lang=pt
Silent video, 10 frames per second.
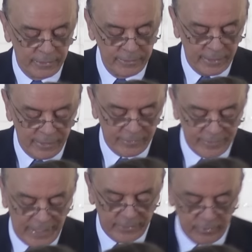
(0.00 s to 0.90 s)

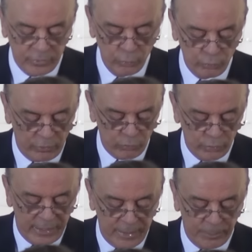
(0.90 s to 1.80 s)
interessadas em nos
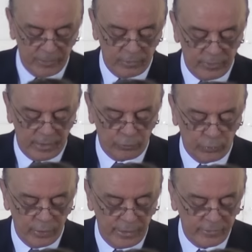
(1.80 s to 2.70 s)
ajudar a preservar as
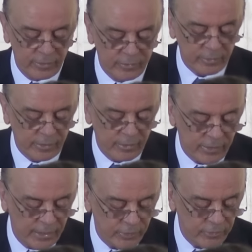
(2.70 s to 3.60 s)
florestas e as
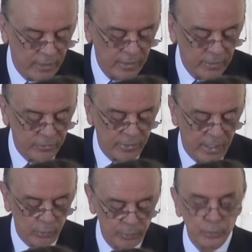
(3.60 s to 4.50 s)
reservas de
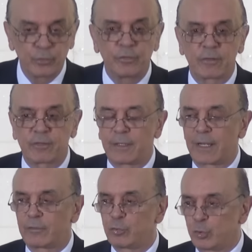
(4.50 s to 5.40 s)
água e
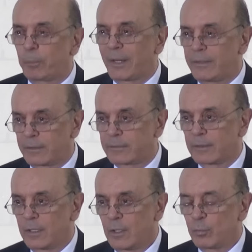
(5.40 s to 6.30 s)
biodiversidade do
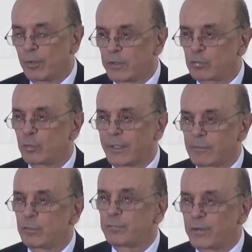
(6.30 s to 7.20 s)
planeta, uma vez que o
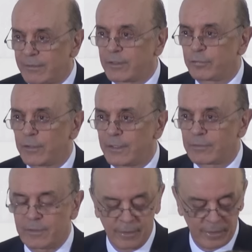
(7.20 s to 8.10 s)
Brasil faz a
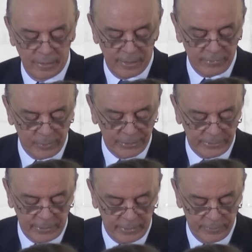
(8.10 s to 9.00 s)
diferença nessa
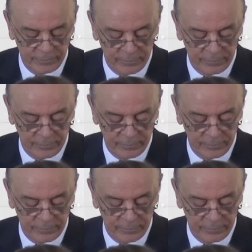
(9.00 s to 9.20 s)
matéria.